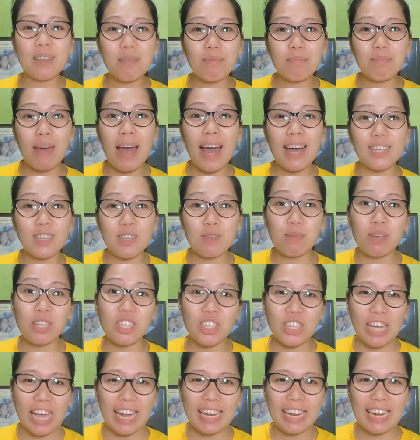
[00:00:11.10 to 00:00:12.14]
welcome back to my
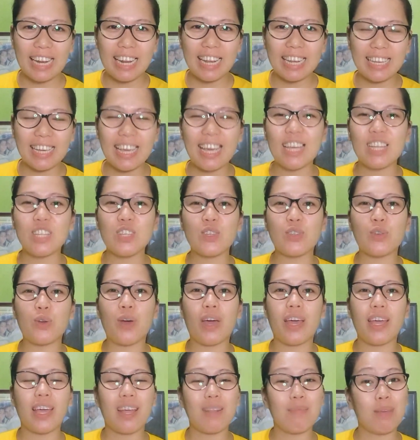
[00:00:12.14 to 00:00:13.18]
channel again. So,
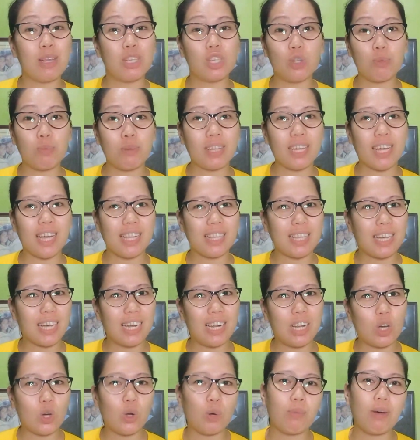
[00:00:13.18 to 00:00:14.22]
ayan, medyo
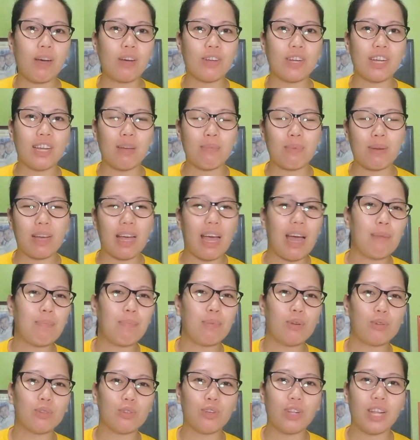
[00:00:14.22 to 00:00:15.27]
matagal-tagal ako bago
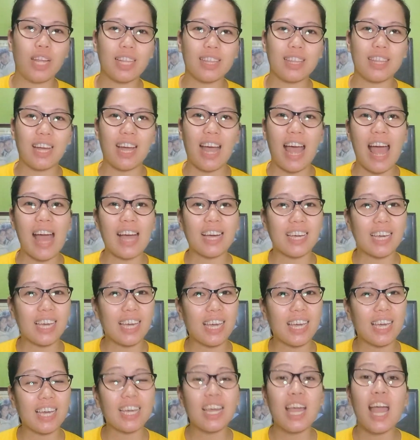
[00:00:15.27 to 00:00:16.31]
nakapag-upload ulit ng
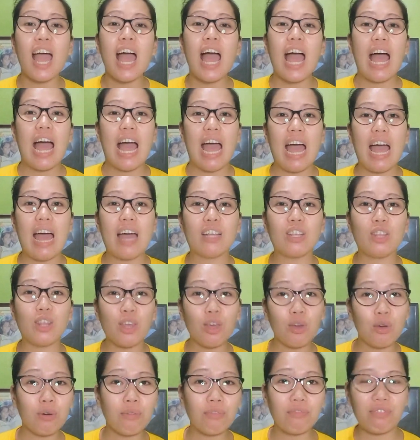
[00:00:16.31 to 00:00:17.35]
aking uh,
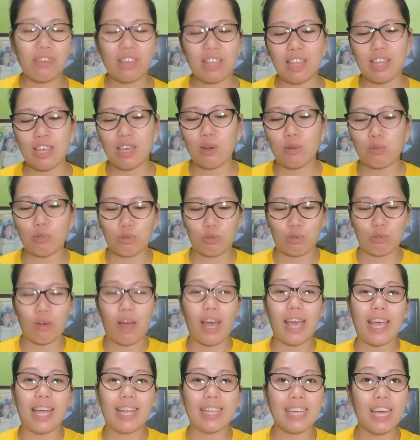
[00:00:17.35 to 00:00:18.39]
new video. So,
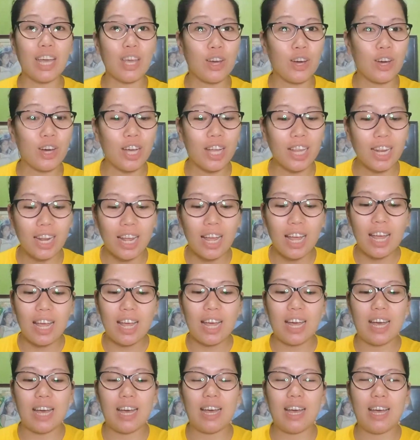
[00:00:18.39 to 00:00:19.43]
ayan, ngayon,
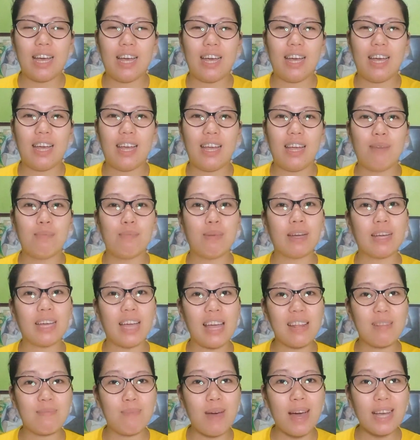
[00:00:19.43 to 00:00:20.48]
uh,
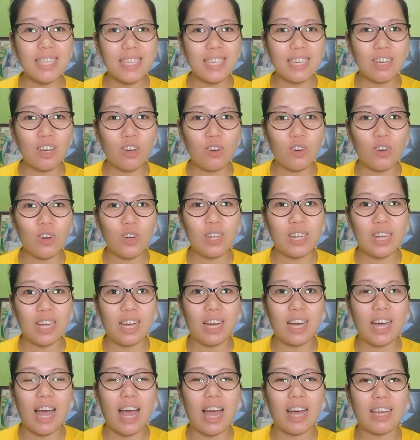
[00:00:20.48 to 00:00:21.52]
mag-unboxing ako
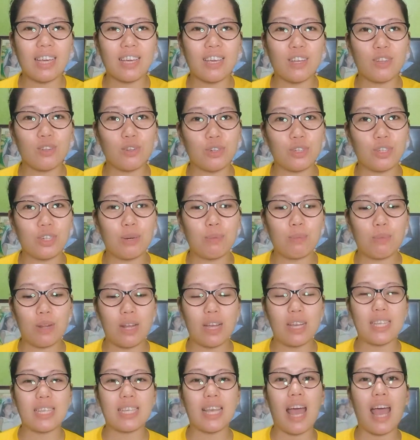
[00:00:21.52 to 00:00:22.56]
ng aking in-order
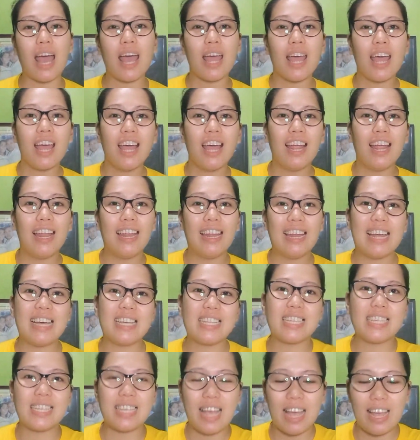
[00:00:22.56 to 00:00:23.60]
mula sa
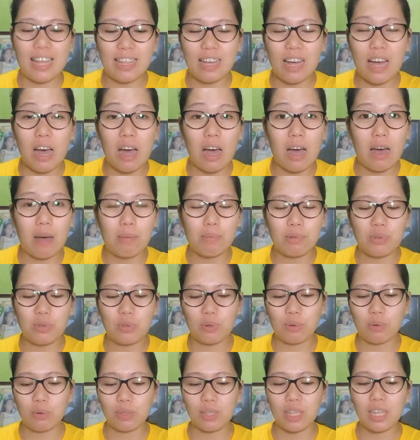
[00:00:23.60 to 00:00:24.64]
Lazada app.
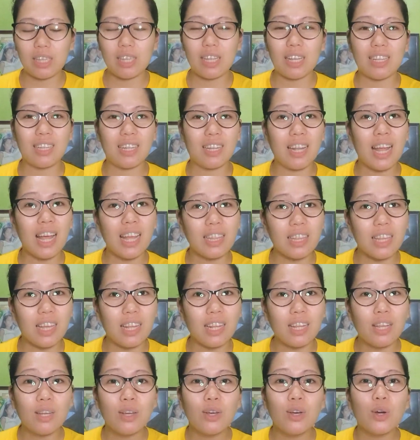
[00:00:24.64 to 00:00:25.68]
So, titignan
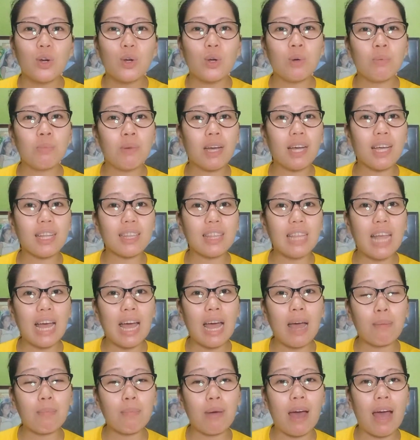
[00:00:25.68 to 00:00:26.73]
natin kung maganda
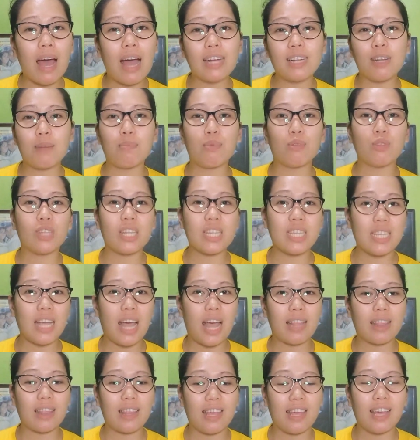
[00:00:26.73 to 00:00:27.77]
nga ba ang napunta
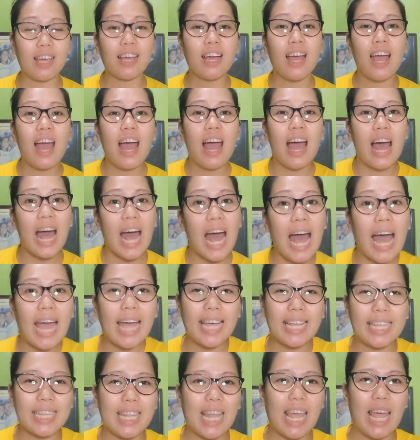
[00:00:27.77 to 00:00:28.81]
sa ating
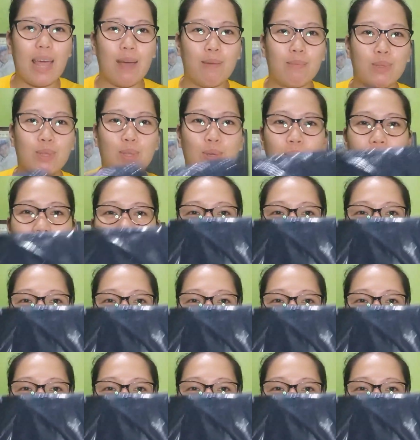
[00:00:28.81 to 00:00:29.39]
item. So,